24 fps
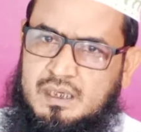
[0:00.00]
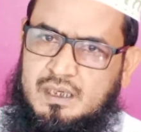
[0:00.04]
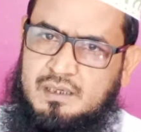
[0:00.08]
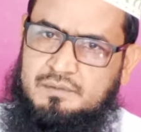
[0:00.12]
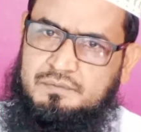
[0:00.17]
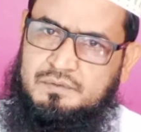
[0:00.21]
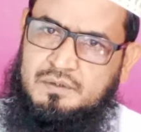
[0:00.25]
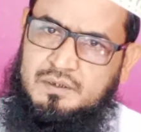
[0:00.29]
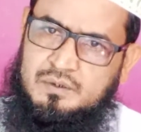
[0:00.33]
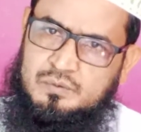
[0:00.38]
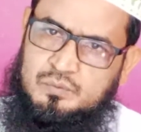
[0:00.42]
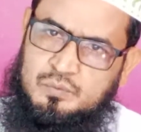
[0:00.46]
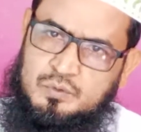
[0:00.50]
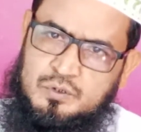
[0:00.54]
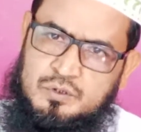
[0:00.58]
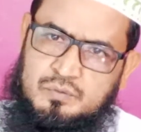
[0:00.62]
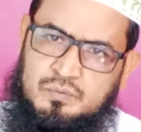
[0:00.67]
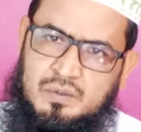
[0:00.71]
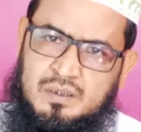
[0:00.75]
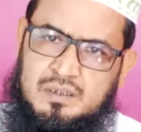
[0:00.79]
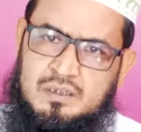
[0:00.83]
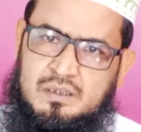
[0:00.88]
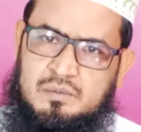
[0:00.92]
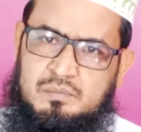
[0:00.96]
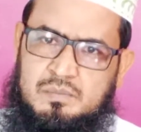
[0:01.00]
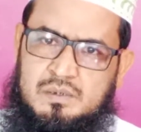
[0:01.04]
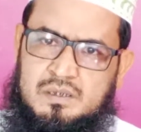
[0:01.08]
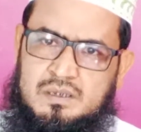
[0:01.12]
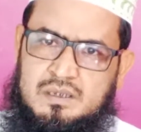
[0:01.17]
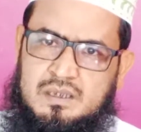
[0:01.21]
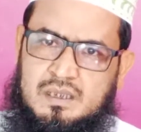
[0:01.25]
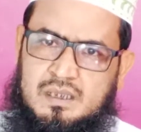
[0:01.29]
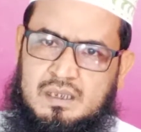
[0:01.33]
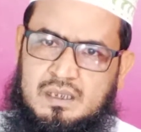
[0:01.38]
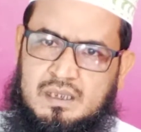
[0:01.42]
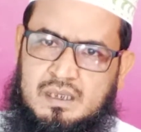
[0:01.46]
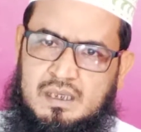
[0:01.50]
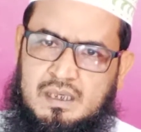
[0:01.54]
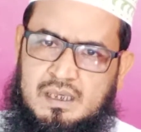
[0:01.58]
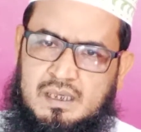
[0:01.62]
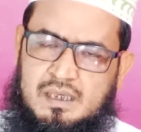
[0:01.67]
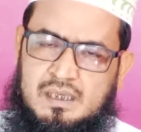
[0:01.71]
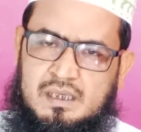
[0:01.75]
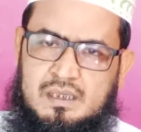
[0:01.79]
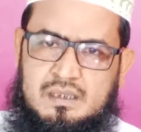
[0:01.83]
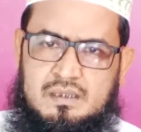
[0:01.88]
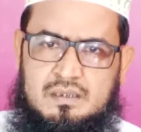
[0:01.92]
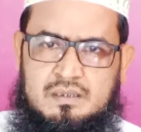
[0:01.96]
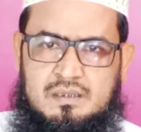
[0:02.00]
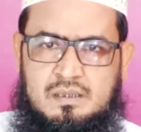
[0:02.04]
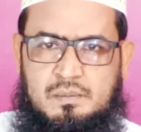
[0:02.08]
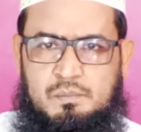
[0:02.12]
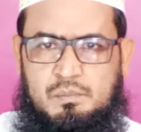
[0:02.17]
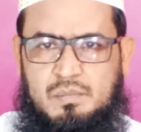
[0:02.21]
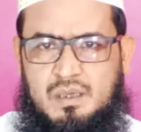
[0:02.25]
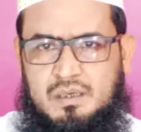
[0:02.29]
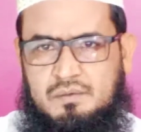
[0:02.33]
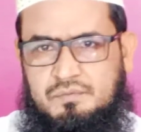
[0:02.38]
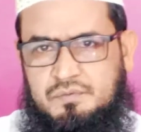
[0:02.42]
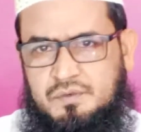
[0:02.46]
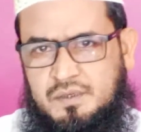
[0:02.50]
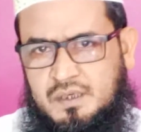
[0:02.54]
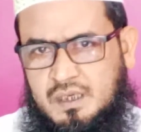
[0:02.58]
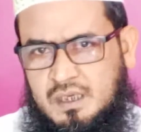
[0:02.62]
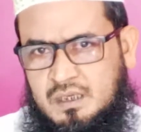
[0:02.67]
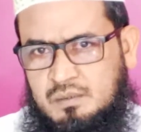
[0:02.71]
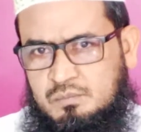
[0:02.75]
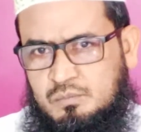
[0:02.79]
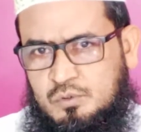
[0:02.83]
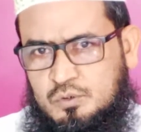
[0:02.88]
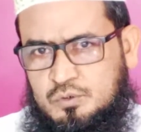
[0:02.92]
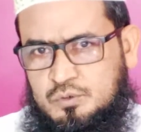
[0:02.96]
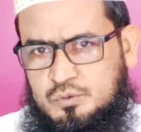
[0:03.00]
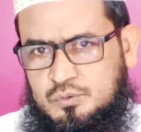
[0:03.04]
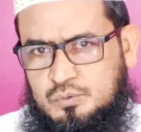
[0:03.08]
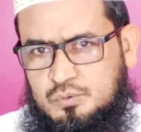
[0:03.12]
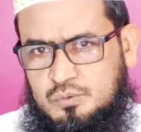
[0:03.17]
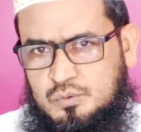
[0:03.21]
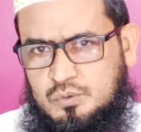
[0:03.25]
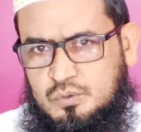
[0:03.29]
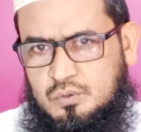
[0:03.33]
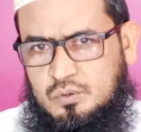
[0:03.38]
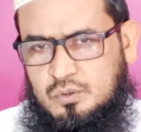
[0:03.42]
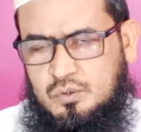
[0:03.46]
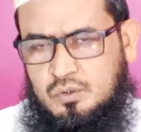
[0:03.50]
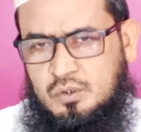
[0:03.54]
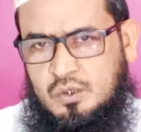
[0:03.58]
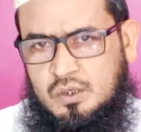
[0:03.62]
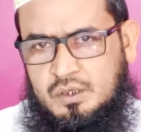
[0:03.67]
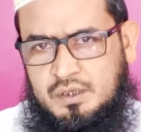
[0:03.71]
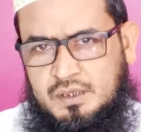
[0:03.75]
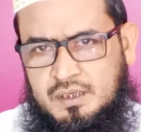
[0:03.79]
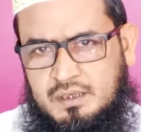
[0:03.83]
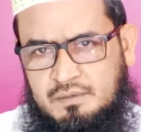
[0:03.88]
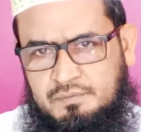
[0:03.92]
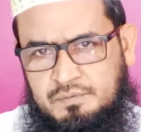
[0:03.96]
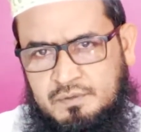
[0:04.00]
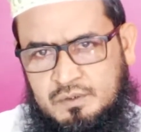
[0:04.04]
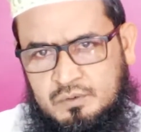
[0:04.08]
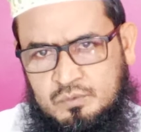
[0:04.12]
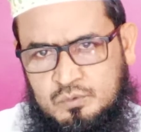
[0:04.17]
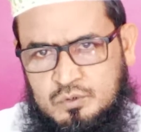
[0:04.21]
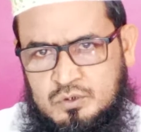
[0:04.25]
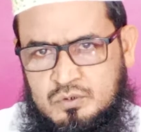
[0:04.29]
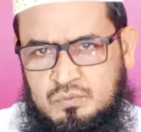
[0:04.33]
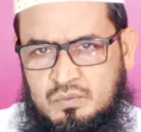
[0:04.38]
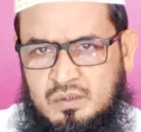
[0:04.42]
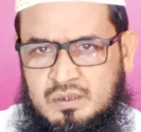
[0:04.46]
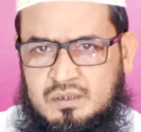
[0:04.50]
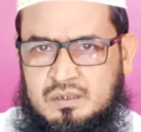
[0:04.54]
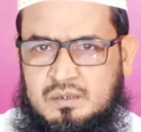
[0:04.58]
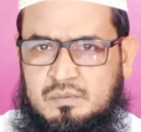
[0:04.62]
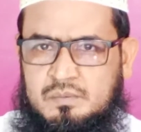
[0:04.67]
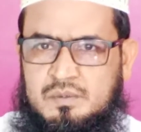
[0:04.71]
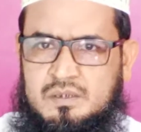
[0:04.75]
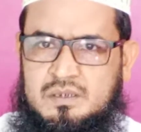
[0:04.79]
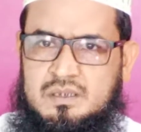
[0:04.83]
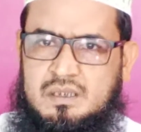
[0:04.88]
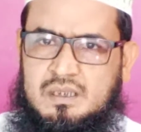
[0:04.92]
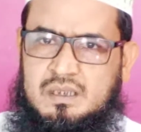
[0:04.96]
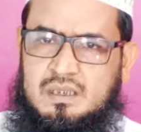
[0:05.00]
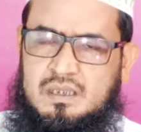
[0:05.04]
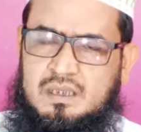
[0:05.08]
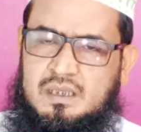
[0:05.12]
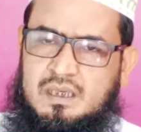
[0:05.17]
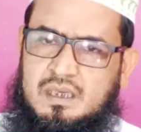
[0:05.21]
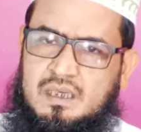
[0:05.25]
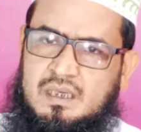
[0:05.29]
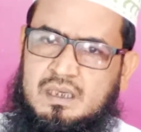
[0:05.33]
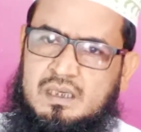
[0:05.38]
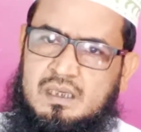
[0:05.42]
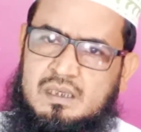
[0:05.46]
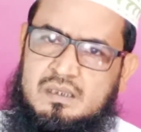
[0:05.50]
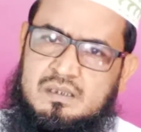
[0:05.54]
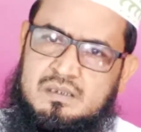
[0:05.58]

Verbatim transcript: नफ़ी उस वक्त भी सही है जब मनफी अन मौजूद हो नफ़ी उस वक्त भी सही है